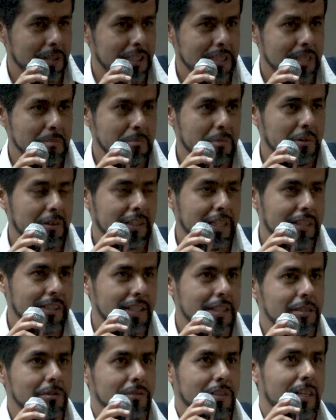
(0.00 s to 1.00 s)
más
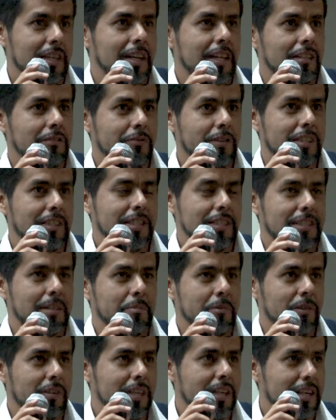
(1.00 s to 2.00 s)
importantes y una de las fuentes de
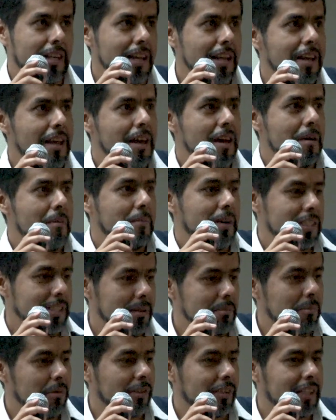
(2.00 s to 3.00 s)
proteína más
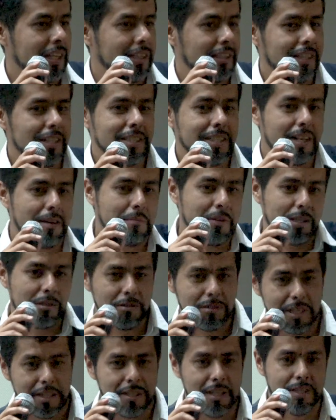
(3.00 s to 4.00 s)
importantes, al
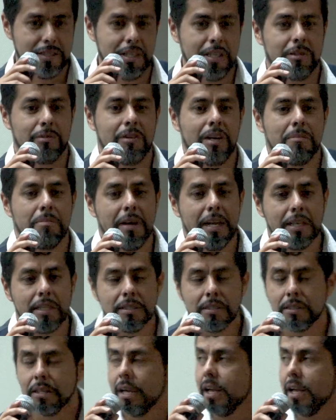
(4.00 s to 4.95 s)
menos en el centro del país.